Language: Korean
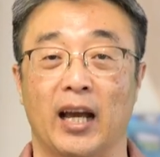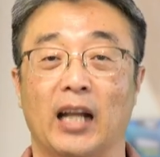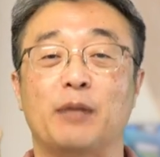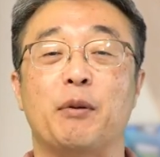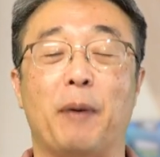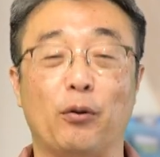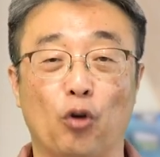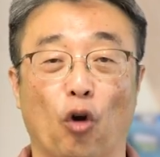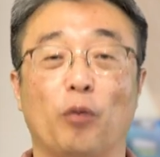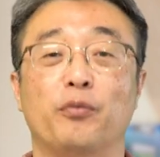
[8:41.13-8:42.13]
하나님이 바로
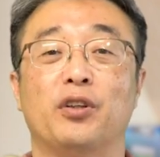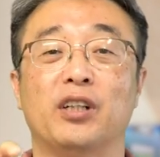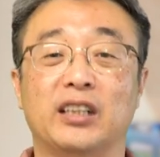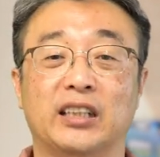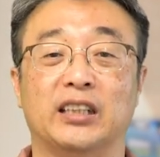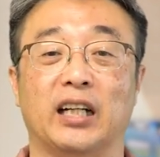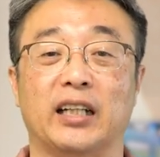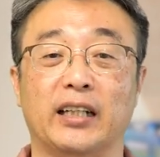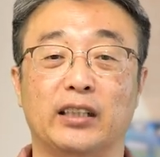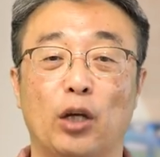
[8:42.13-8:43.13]
여러분들을 그
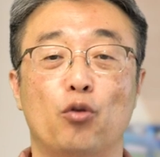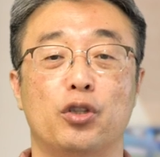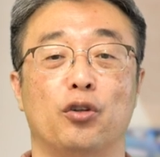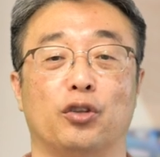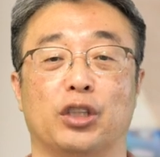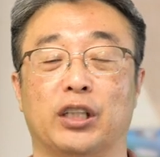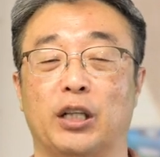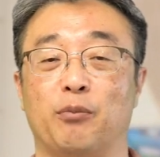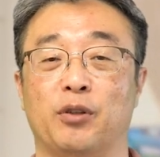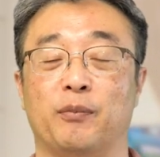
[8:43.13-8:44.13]
자리에 세우신 것이기
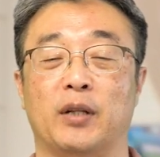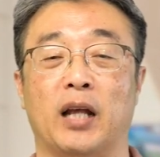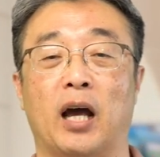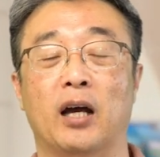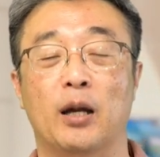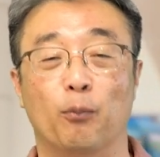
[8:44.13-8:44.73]
때문입니다.